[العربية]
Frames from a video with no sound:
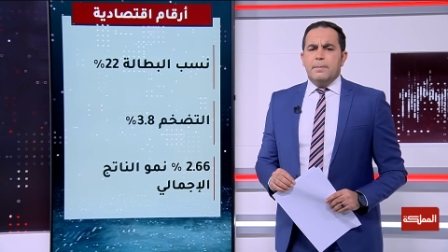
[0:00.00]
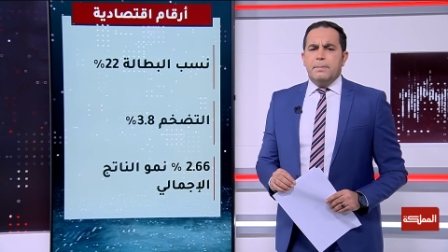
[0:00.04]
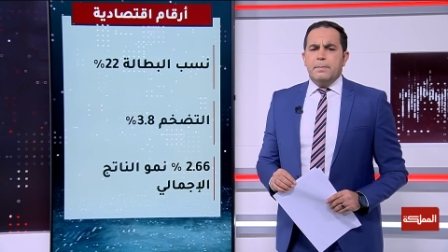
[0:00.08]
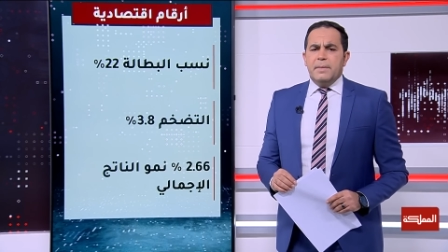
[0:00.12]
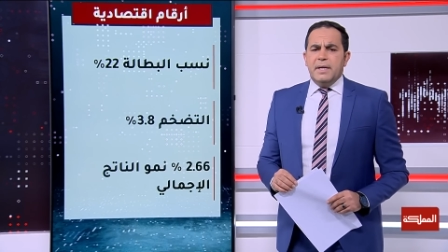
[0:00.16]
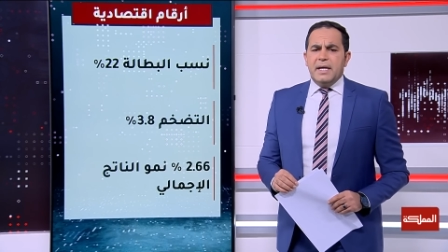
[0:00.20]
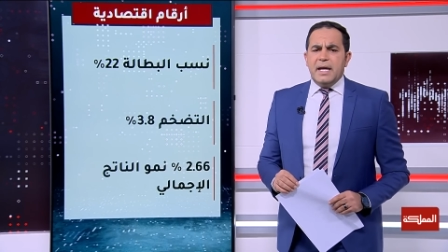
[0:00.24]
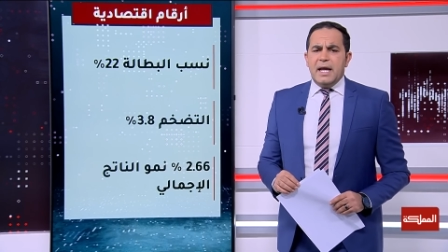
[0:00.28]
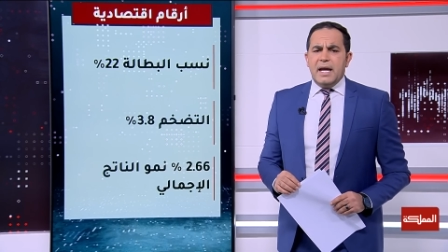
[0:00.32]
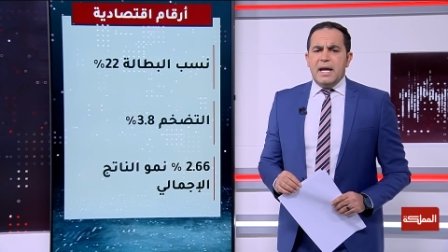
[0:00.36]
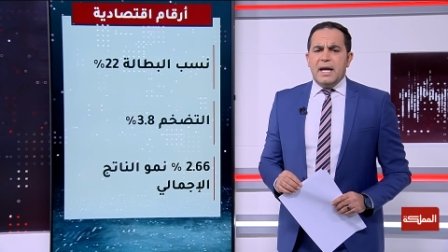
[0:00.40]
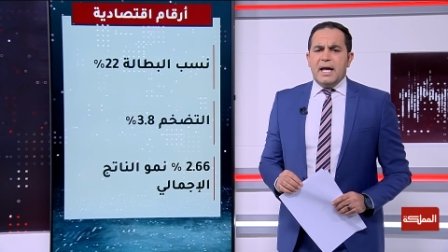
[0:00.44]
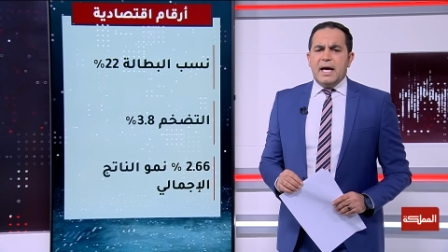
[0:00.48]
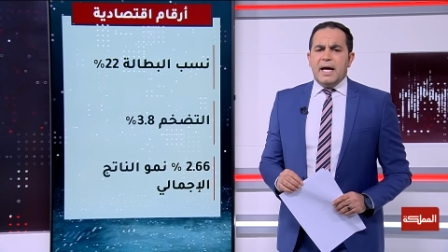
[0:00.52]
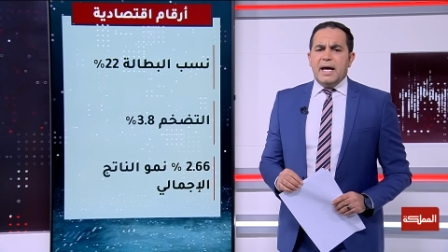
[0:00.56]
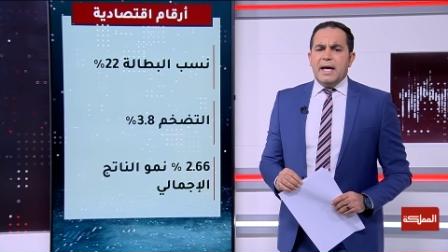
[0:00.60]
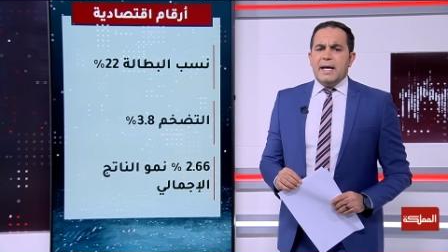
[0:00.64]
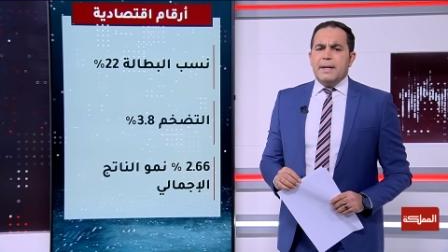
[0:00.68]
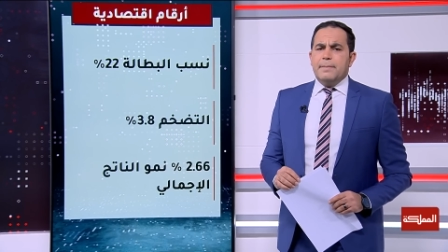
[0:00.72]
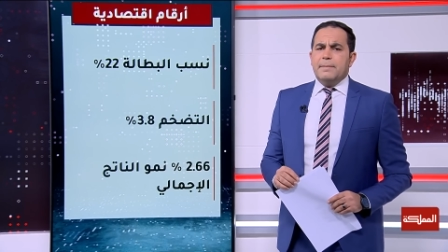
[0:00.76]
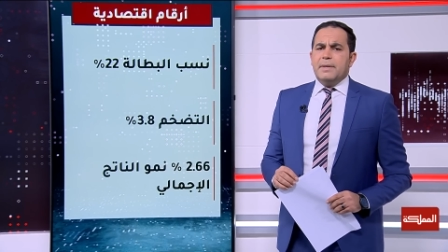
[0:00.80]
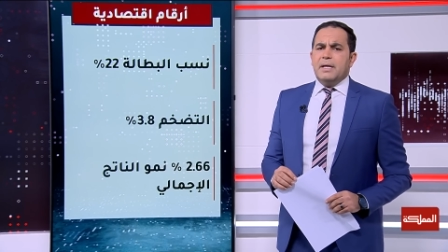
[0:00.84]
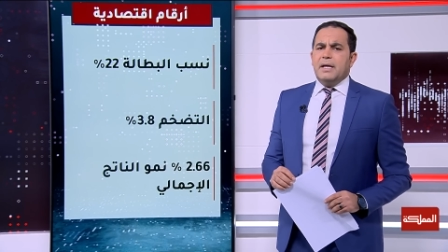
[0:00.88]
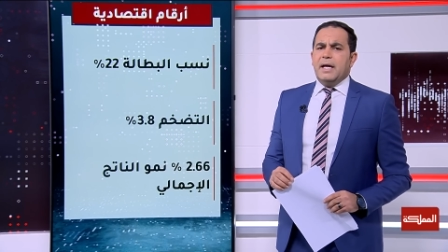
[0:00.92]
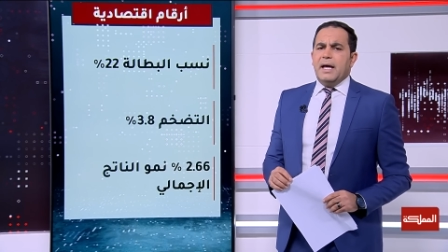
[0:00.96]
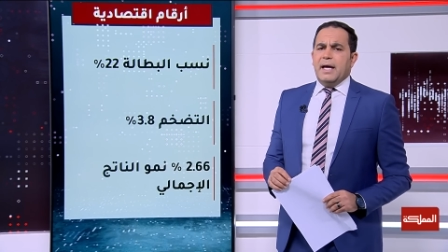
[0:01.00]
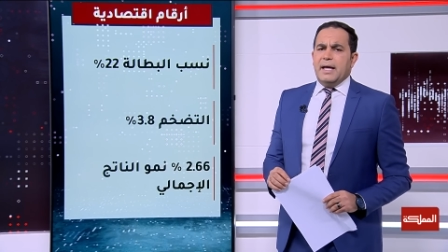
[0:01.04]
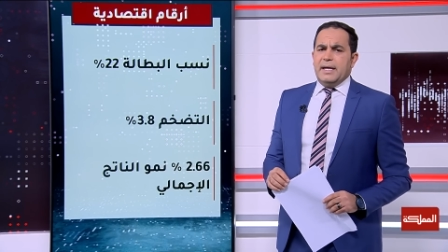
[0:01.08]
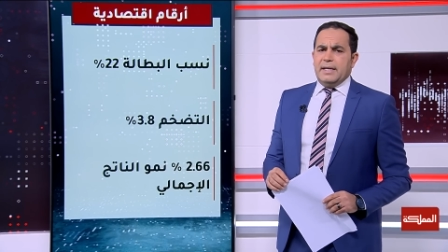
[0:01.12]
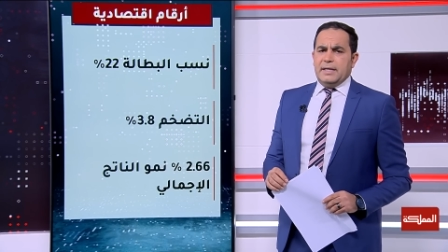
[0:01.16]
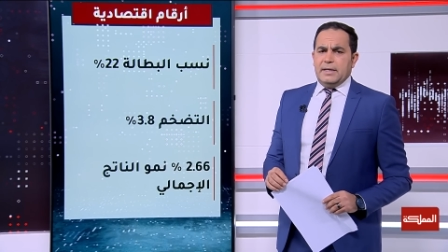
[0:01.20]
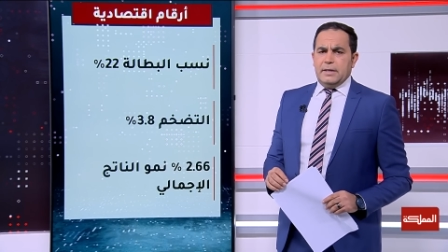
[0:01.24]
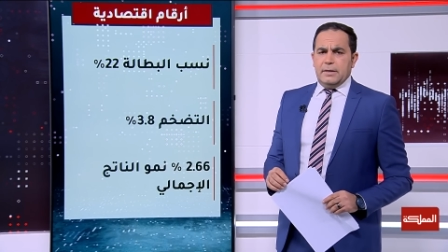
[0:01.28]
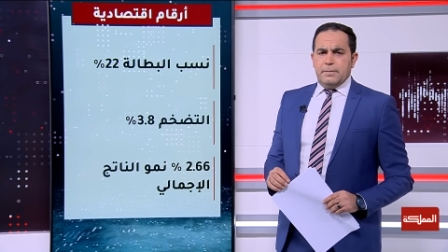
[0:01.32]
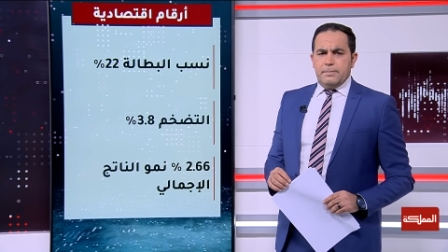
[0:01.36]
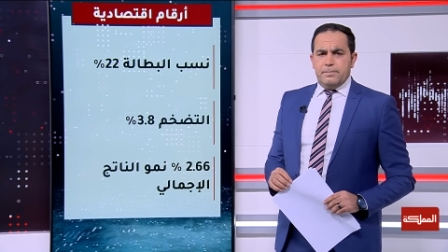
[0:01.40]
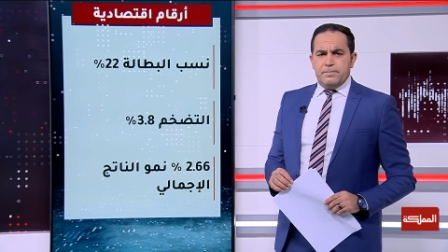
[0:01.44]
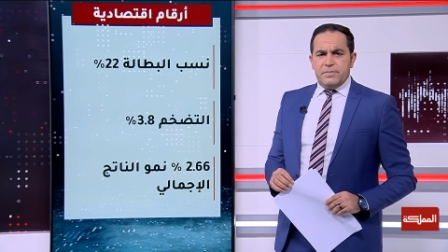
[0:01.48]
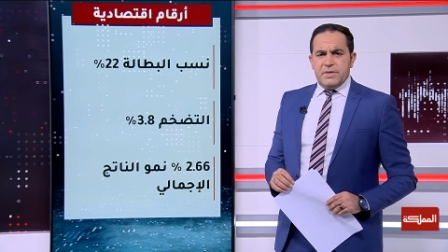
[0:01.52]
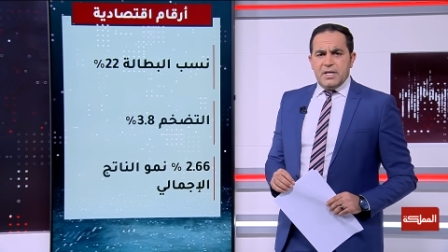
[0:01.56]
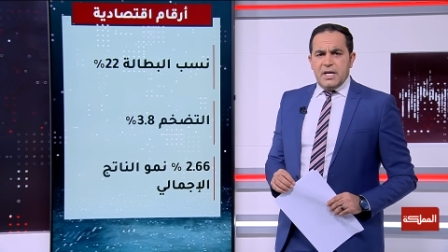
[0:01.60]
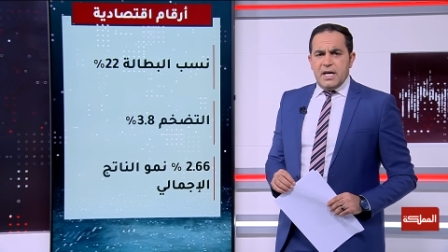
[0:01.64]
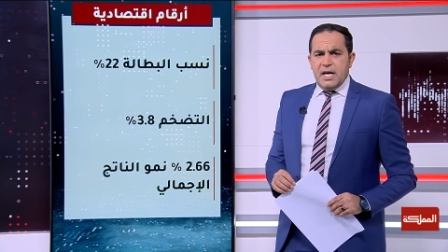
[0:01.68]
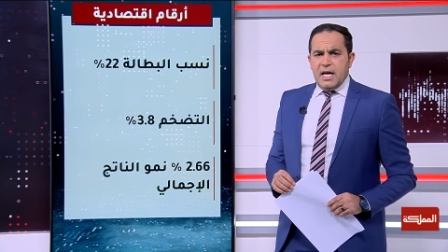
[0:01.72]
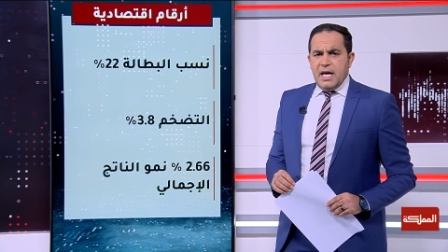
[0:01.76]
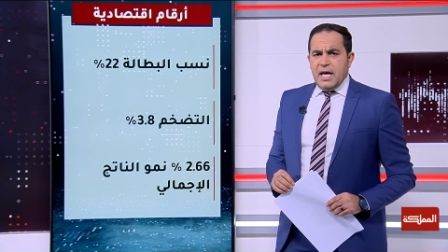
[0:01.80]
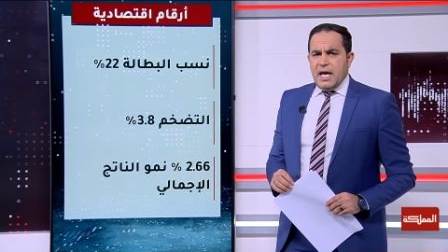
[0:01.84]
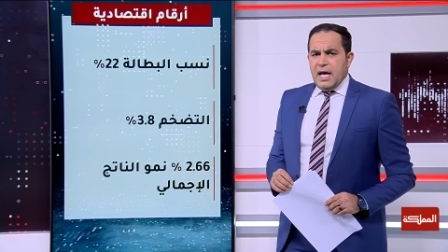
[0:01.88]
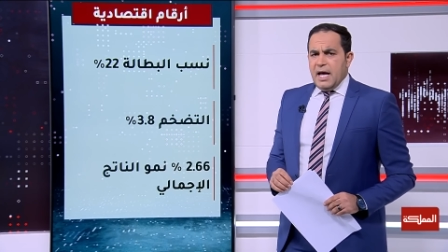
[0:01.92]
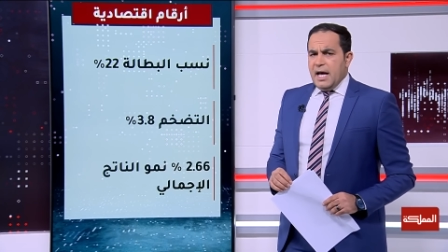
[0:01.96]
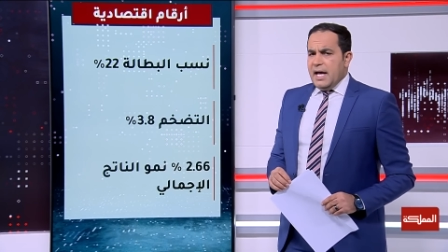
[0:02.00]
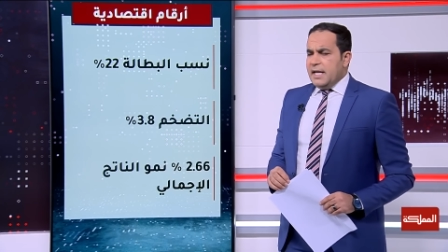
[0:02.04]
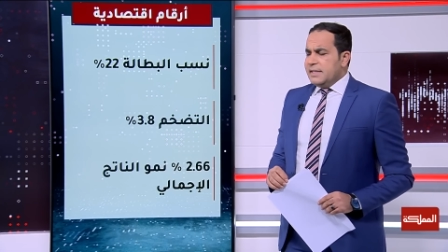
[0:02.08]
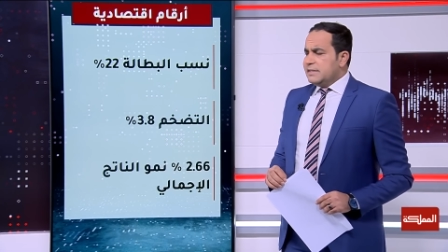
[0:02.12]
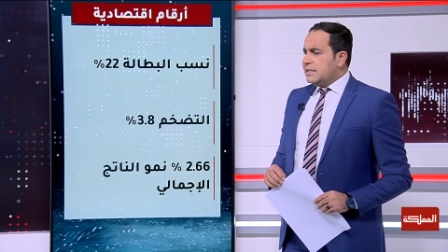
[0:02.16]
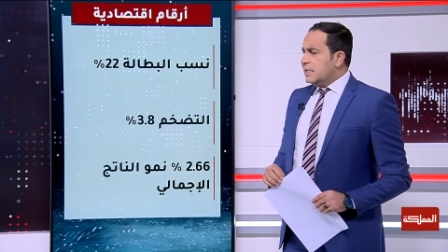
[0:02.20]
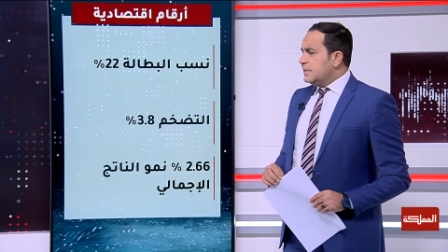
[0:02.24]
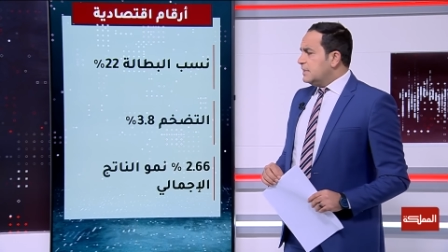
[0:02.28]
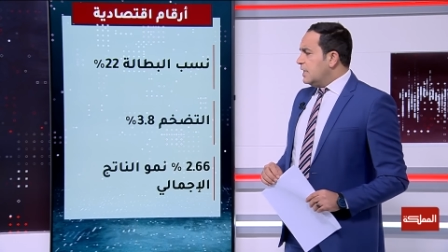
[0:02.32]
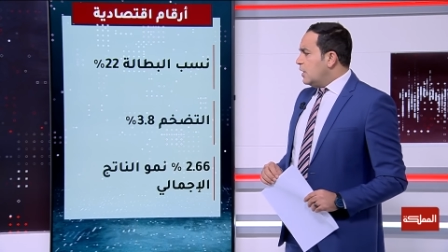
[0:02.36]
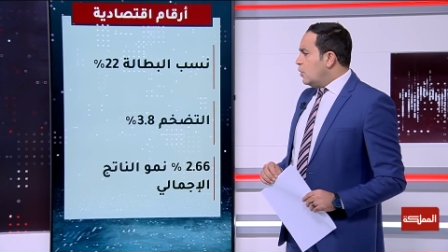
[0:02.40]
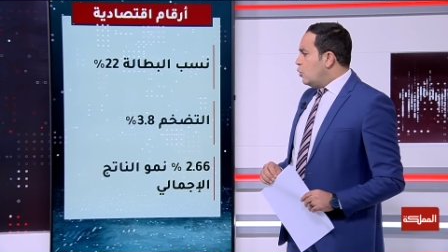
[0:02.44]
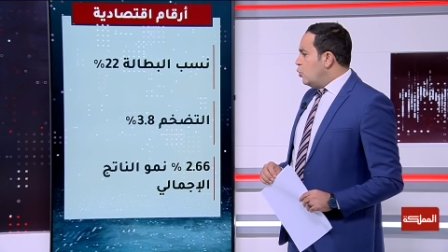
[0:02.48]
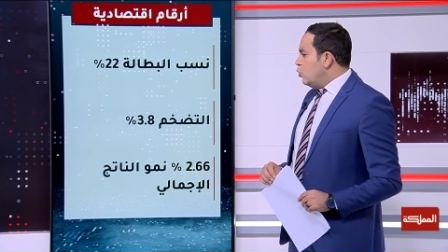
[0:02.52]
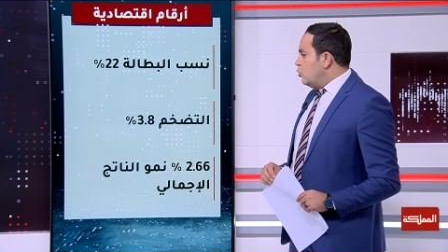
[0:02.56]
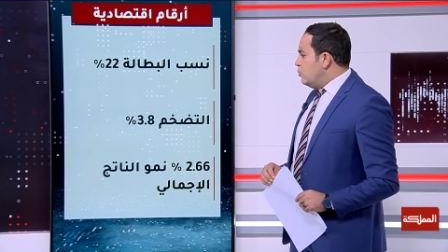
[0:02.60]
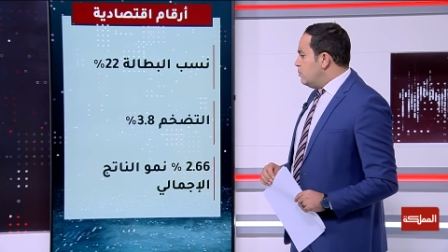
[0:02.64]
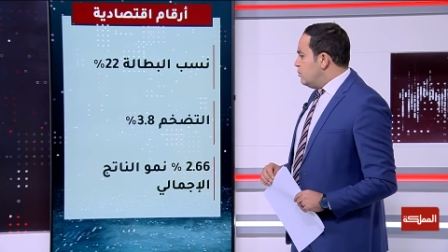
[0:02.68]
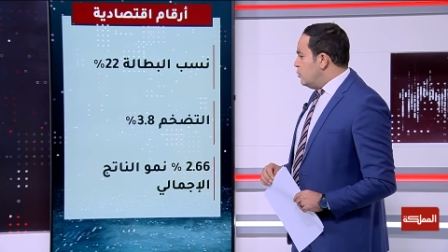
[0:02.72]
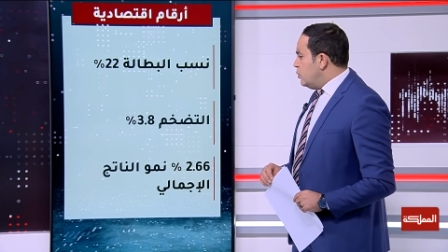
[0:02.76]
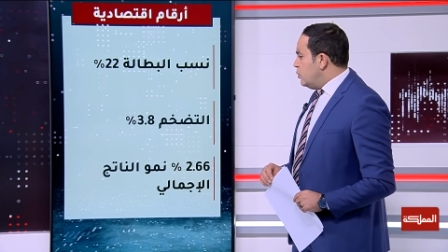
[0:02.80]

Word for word: من العام الحالي التضخم